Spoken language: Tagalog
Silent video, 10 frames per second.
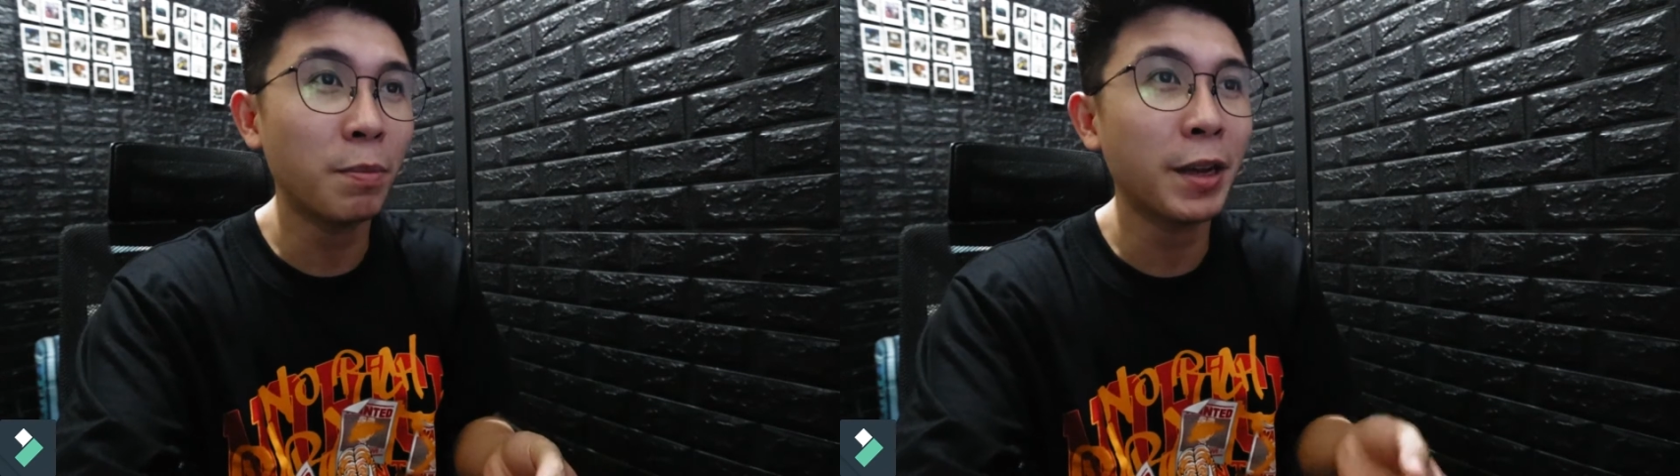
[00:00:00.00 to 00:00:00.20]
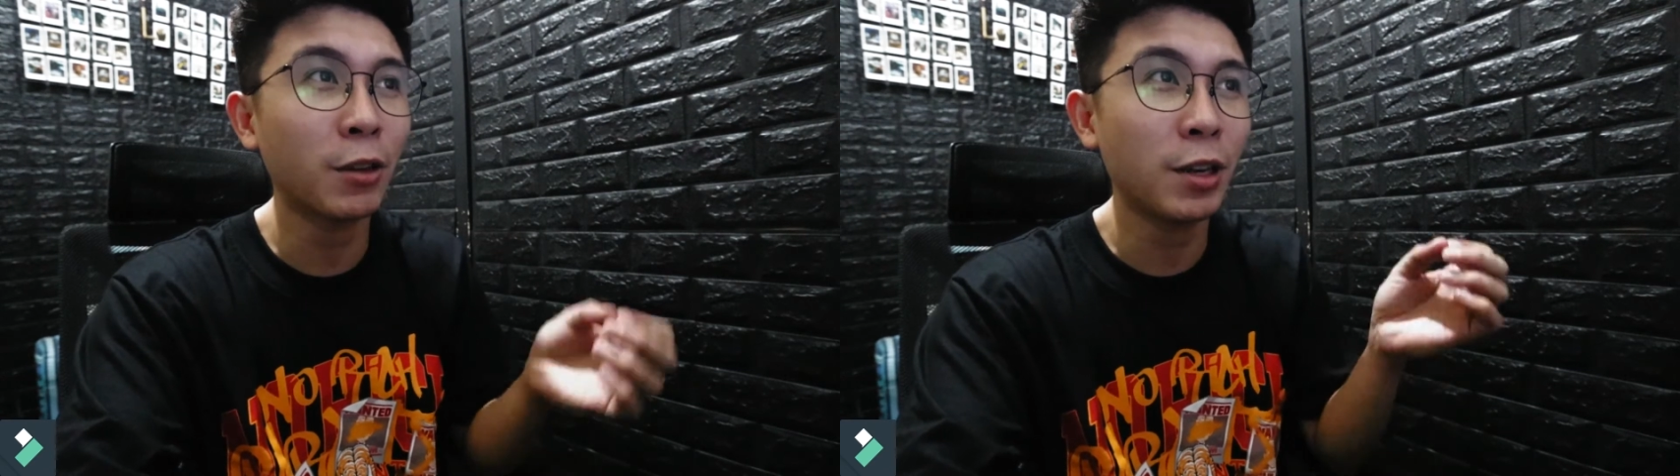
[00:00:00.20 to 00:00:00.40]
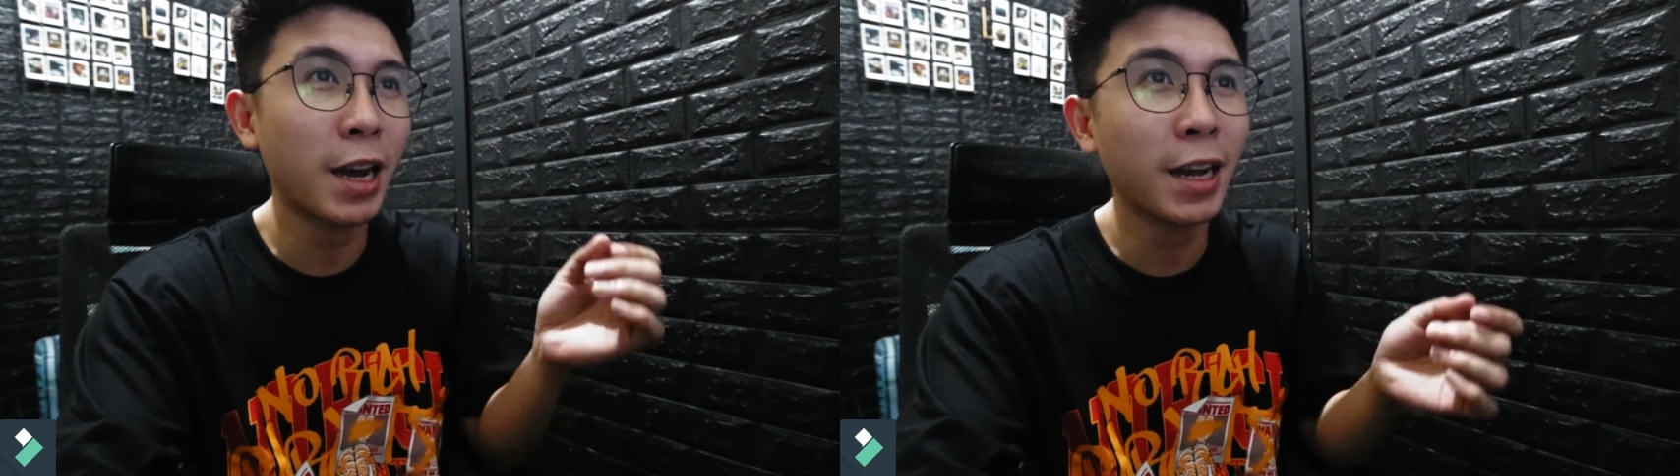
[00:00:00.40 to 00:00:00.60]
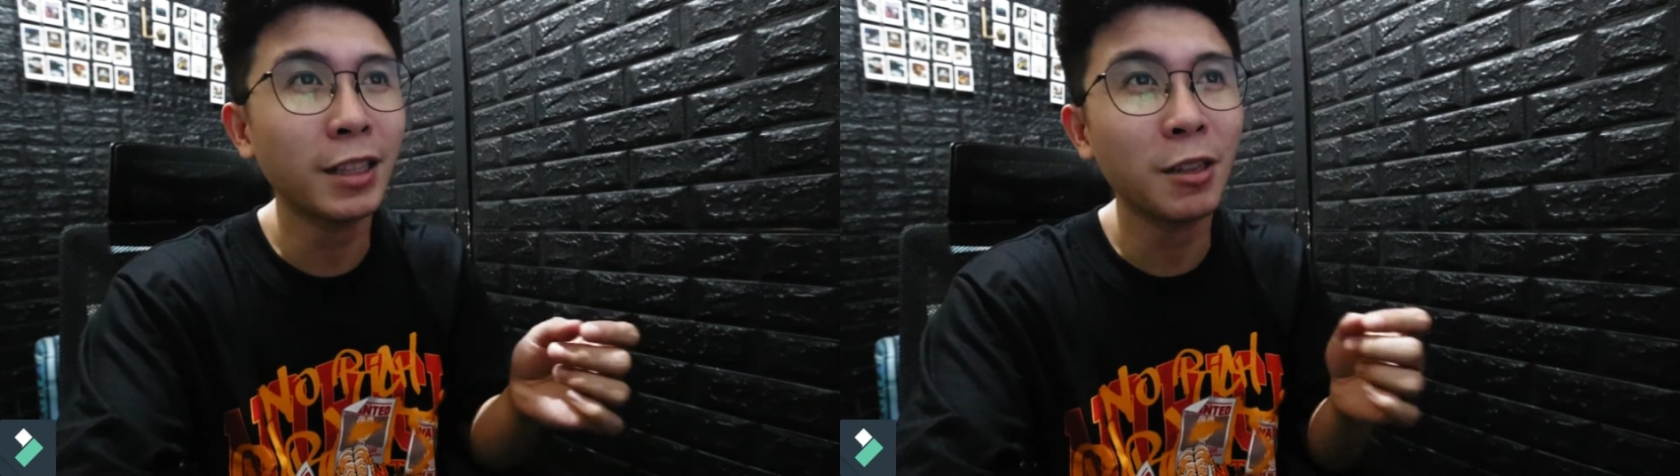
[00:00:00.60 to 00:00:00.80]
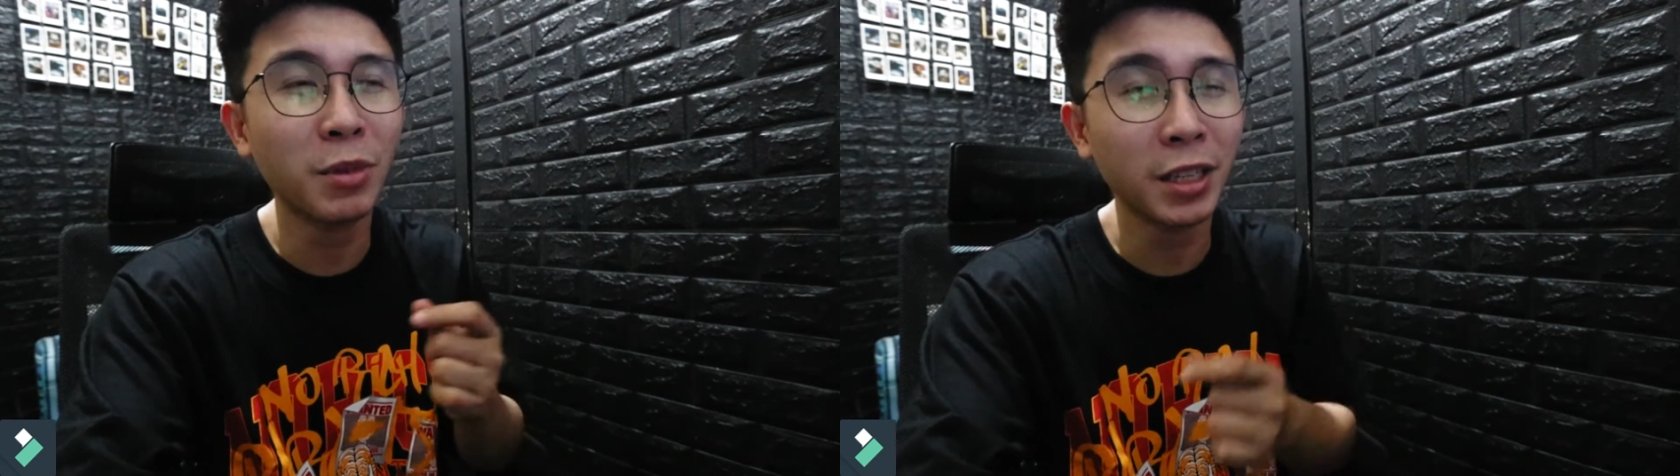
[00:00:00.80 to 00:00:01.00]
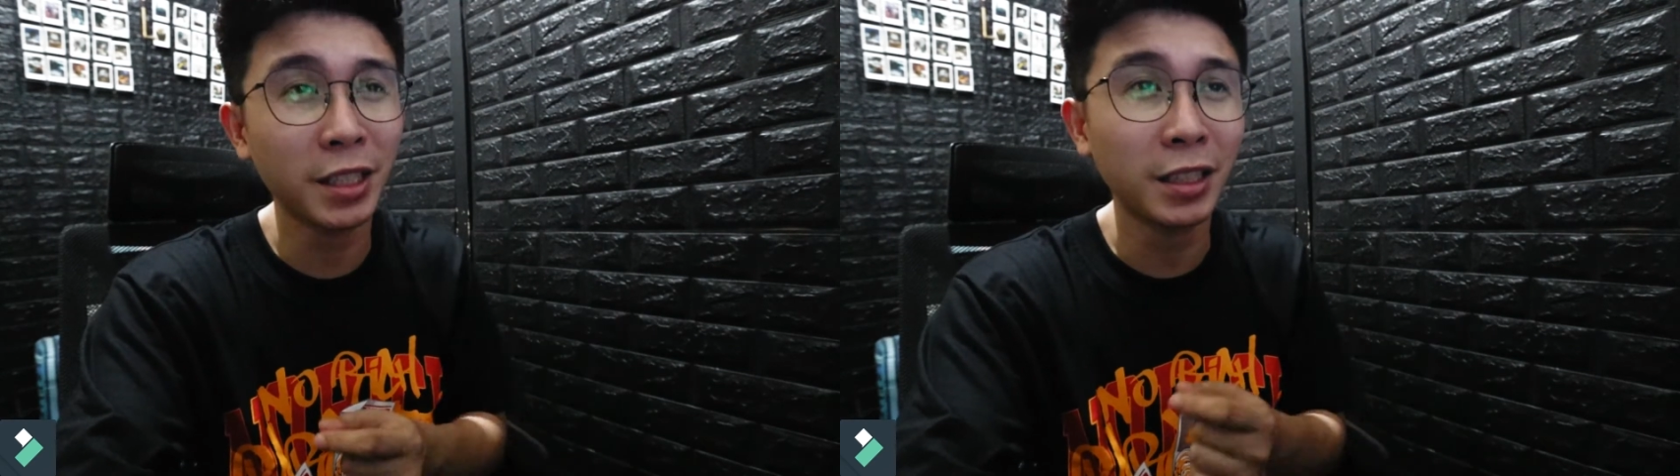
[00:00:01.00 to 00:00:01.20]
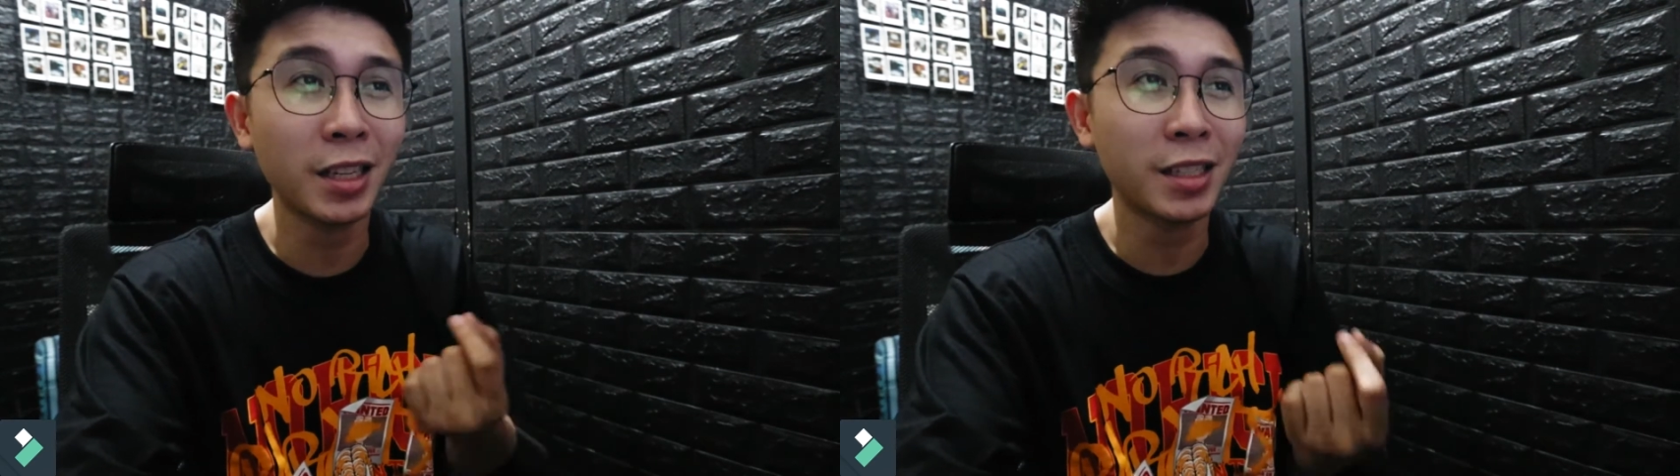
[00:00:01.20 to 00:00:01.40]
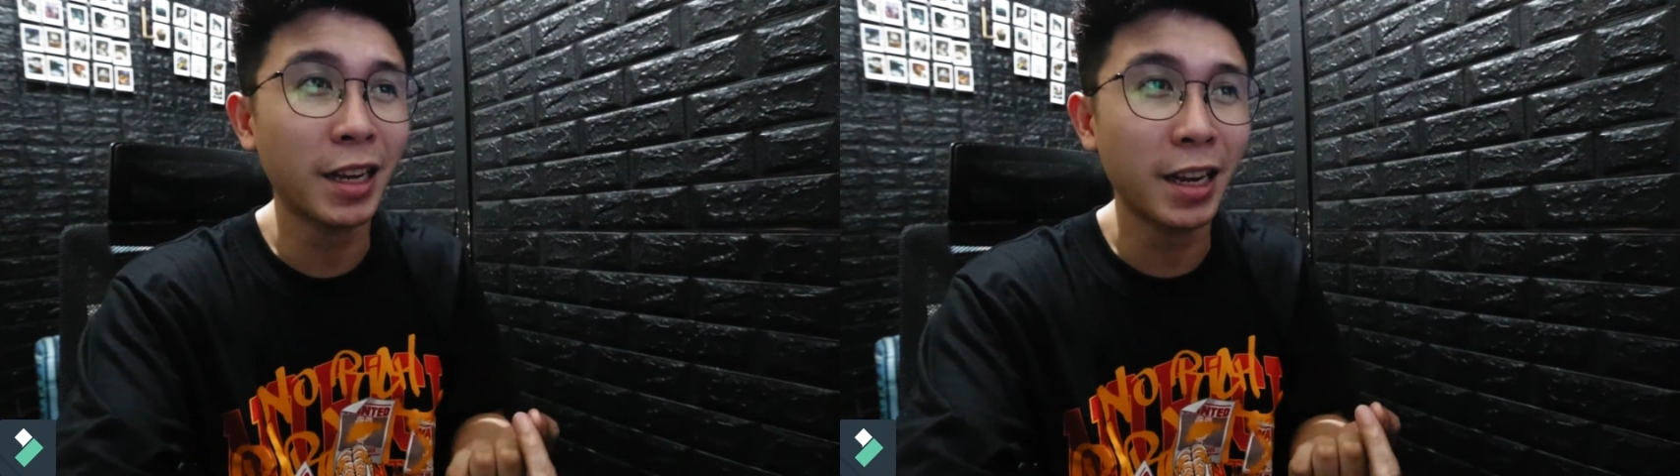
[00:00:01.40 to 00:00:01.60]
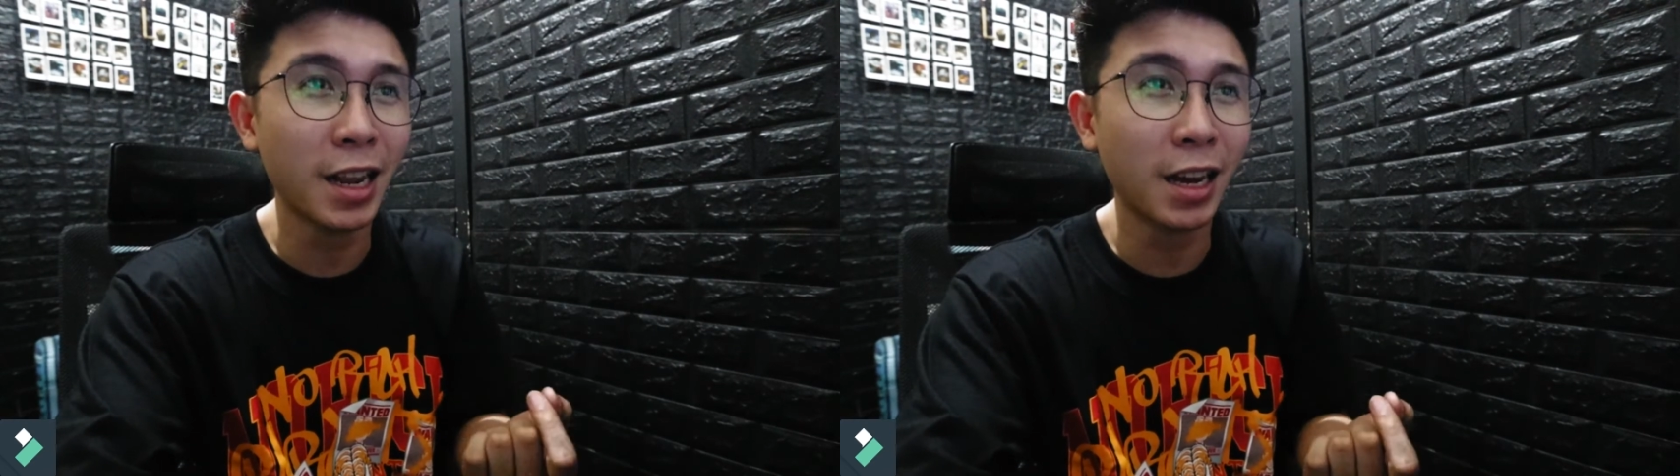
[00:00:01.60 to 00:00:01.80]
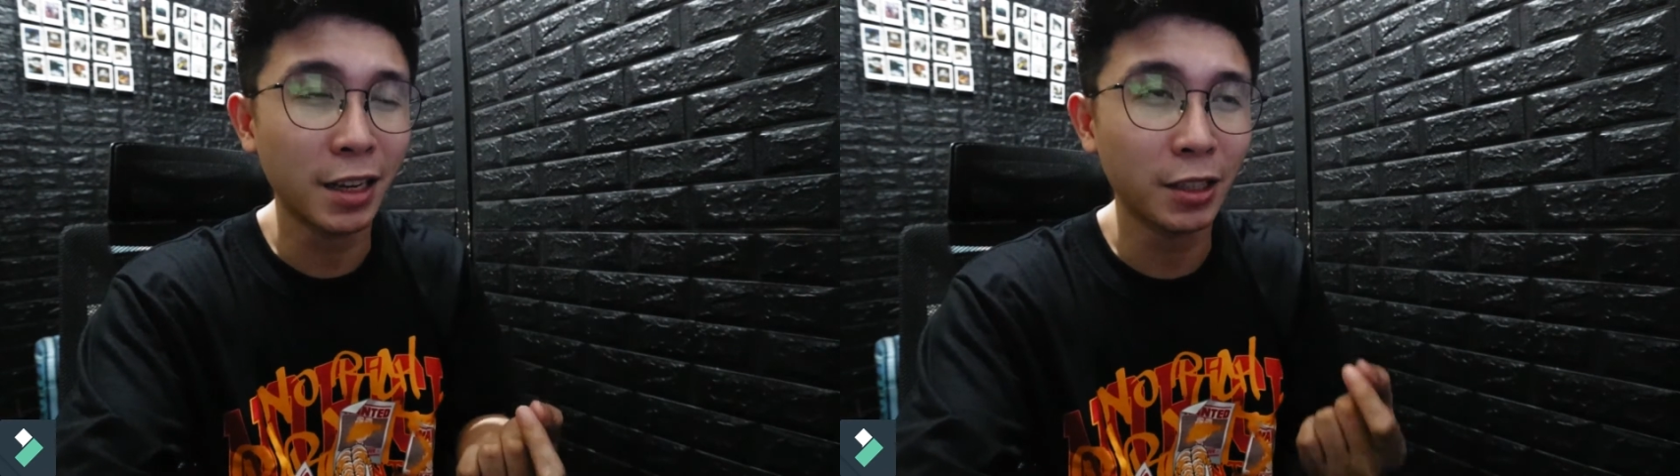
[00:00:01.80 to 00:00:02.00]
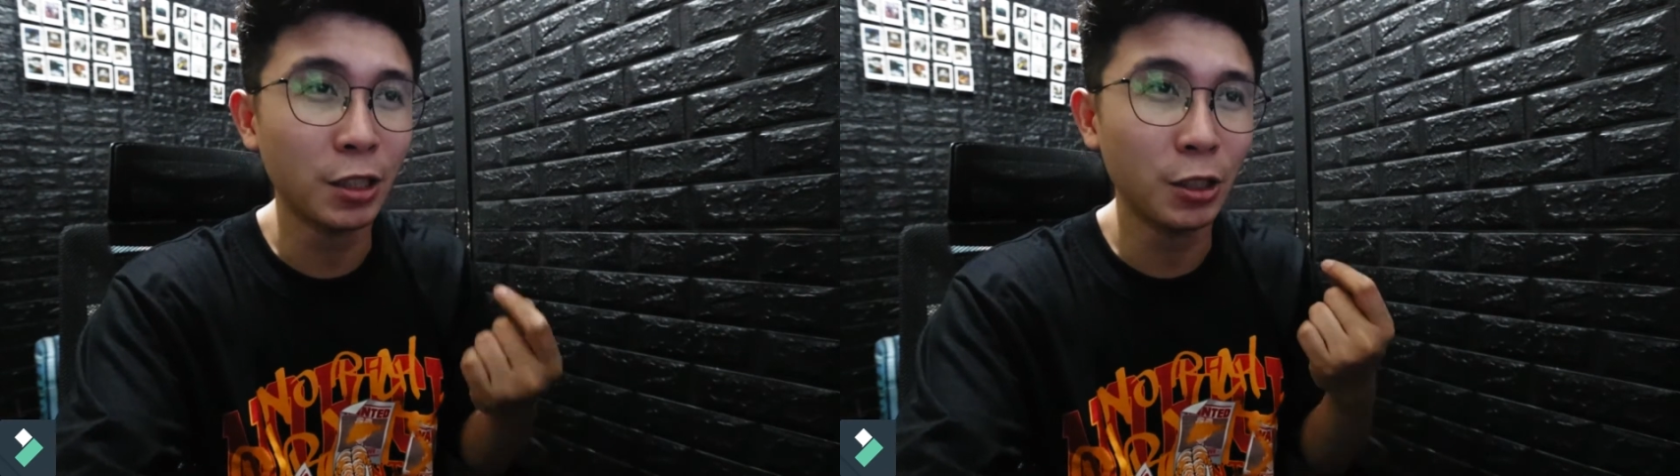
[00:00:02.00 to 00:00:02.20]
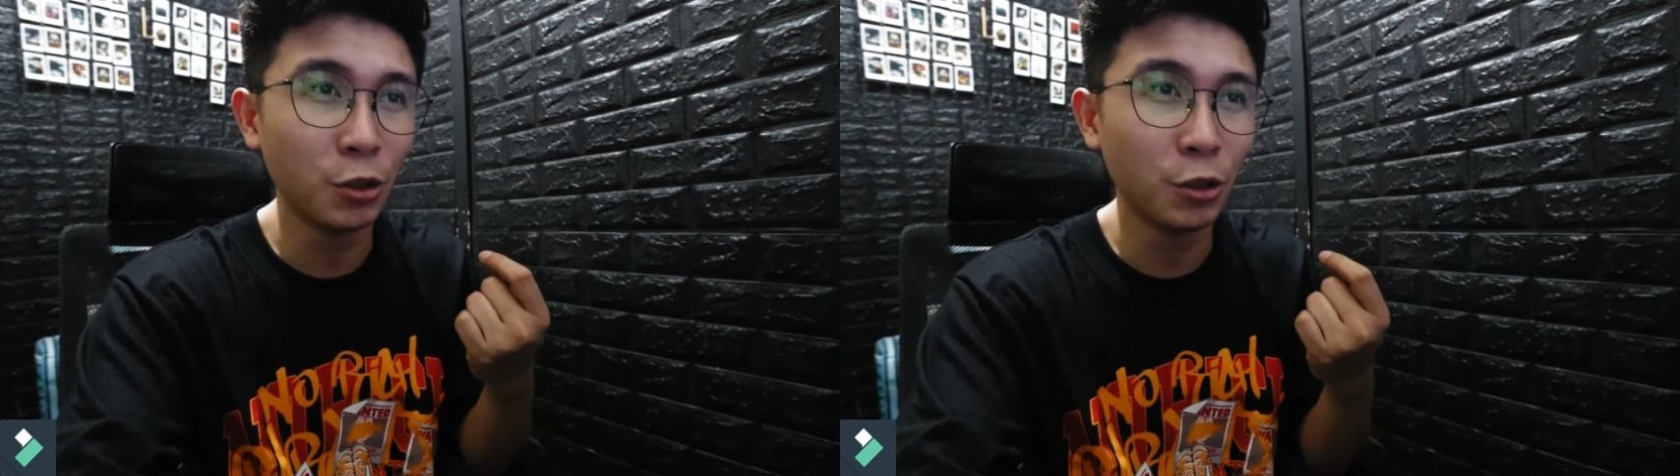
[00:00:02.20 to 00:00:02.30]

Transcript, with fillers: pero lahat ng mga details sa kailangan